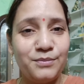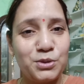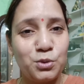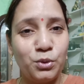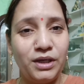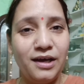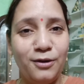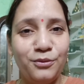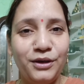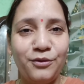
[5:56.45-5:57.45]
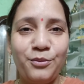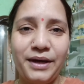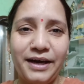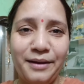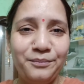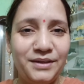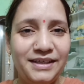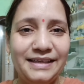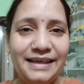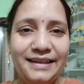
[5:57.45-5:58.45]
मैं सूट ही डालूँगी वो भी हरा
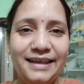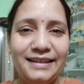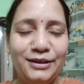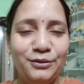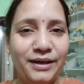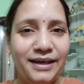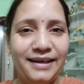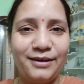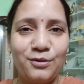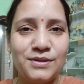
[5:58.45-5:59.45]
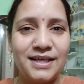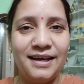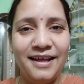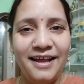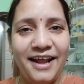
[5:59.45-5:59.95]
ठीक है देखती हूँ हरा या कौन सा